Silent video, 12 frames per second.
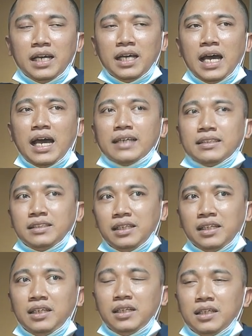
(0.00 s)
dari
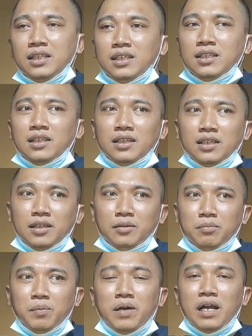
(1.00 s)
hasil uh,
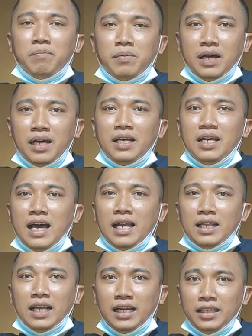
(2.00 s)
beberapa
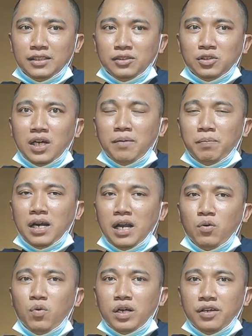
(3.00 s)
alat-alat yang sudah pernah
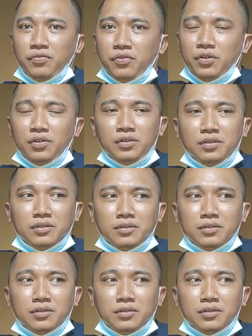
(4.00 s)
gue review itu